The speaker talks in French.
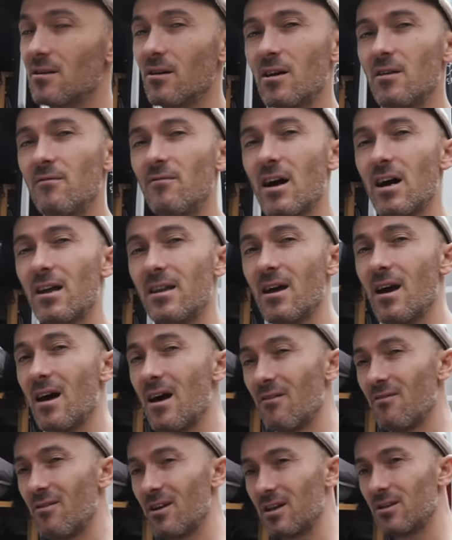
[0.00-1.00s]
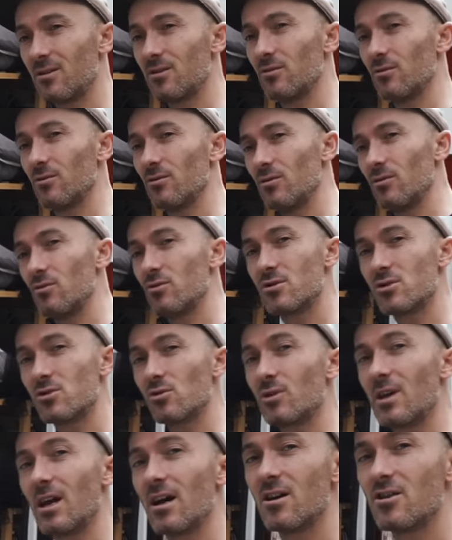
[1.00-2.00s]
dans les vannes avec euh, le
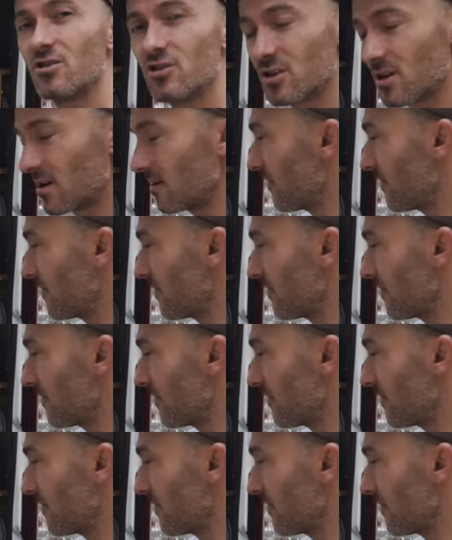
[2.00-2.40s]
stockage,